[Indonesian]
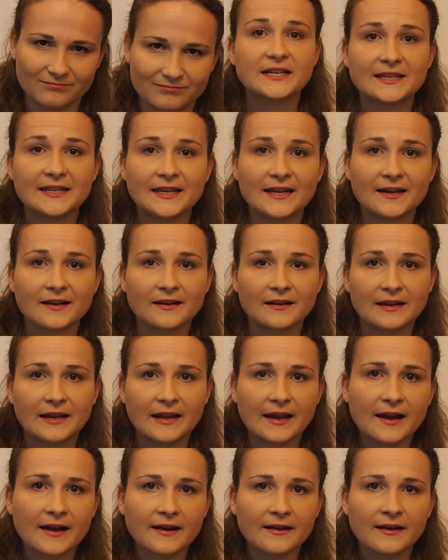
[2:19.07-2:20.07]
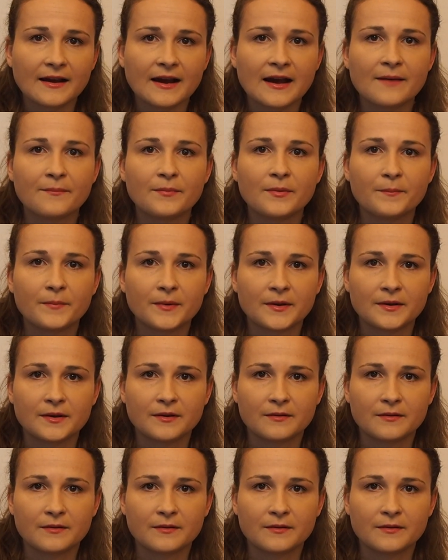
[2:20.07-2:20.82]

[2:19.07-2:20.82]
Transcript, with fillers: Jadi yang dianggap